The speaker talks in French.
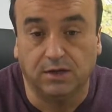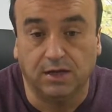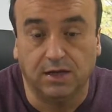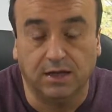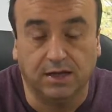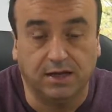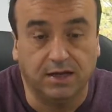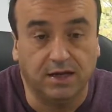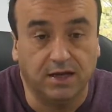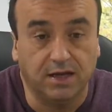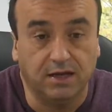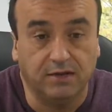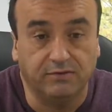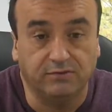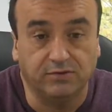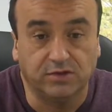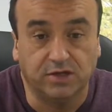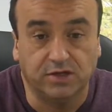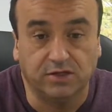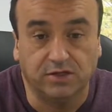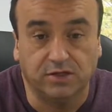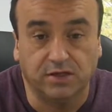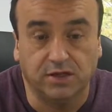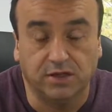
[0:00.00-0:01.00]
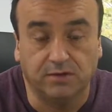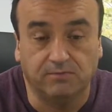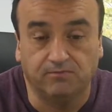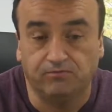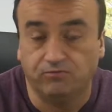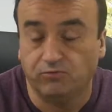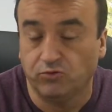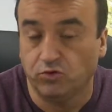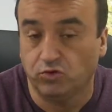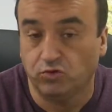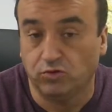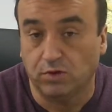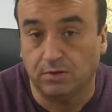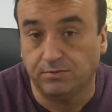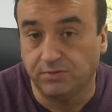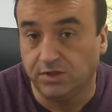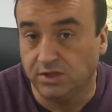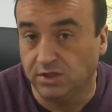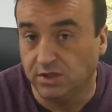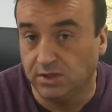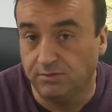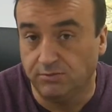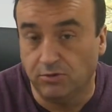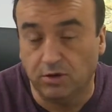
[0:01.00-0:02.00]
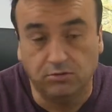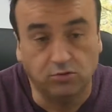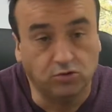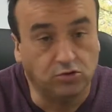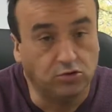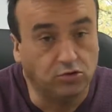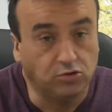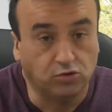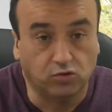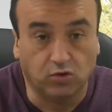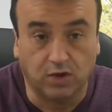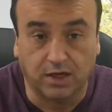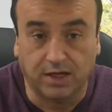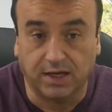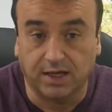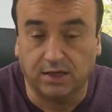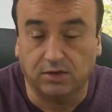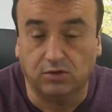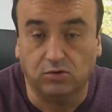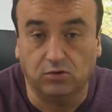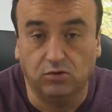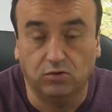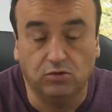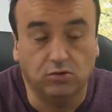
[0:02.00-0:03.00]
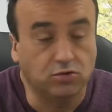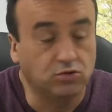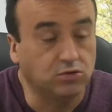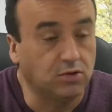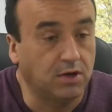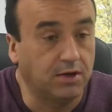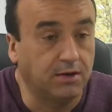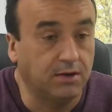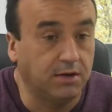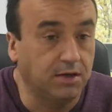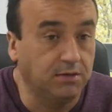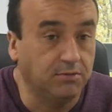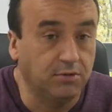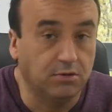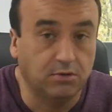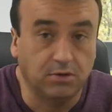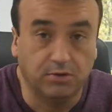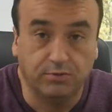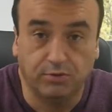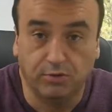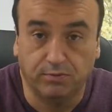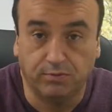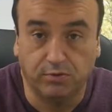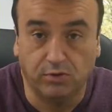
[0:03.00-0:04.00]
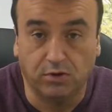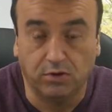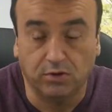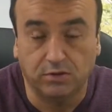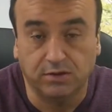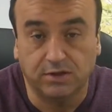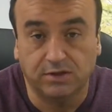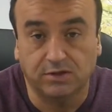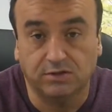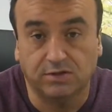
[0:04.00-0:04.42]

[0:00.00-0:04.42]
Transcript: à laquelle vous achetez soit un petit immeuble de 3-4 lots, soit un immeuble un peu plus grand,